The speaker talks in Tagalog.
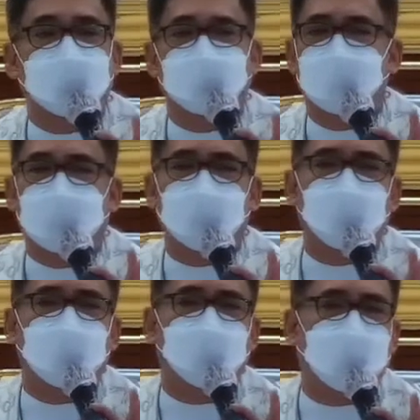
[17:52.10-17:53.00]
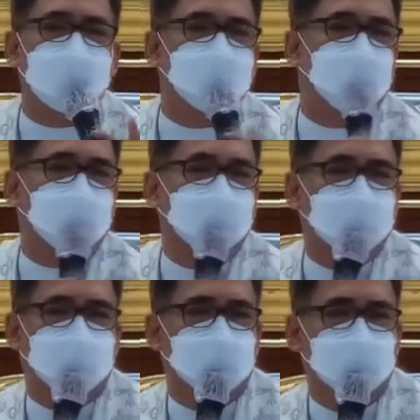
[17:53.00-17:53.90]
maragula project,
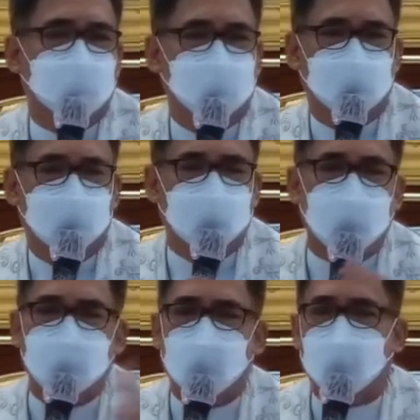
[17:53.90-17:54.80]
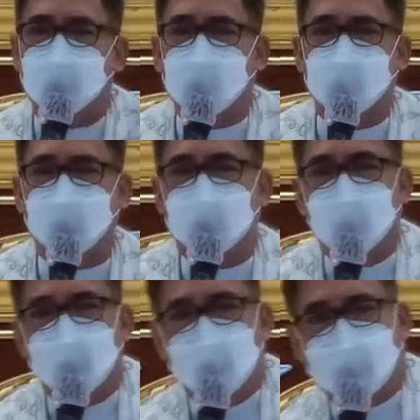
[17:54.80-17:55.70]
semi-retired ne.
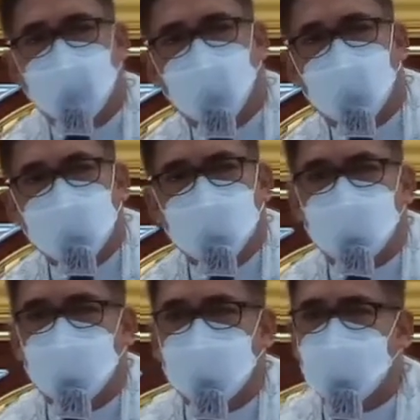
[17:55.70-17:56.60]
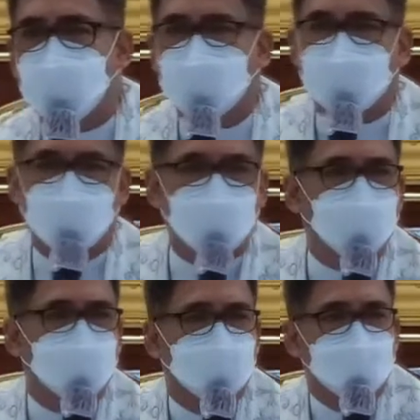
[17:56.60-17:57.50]
Gewanin balena, ne karagul,
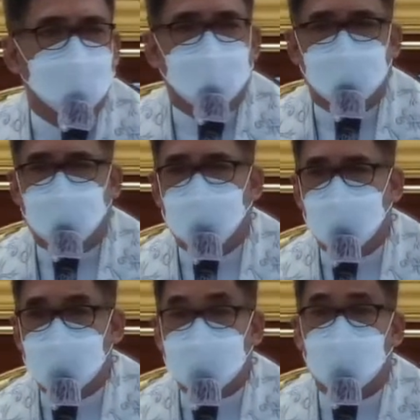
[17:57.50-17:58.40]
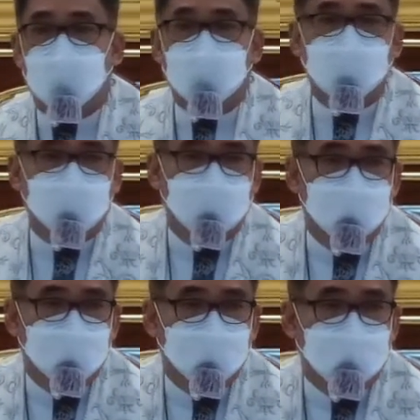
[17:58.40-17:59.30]
binless ke po.
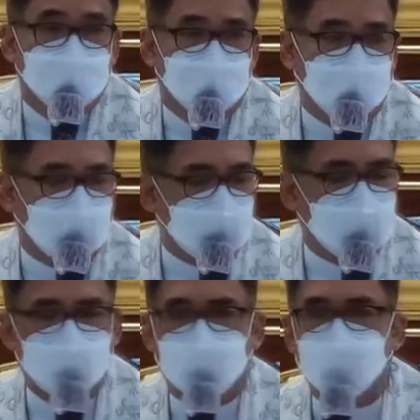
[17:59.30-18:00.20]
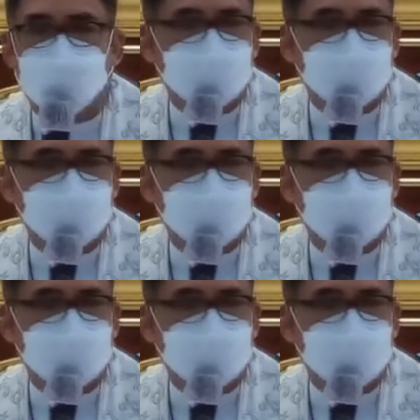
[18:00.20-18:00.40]
May kaya, luko yatang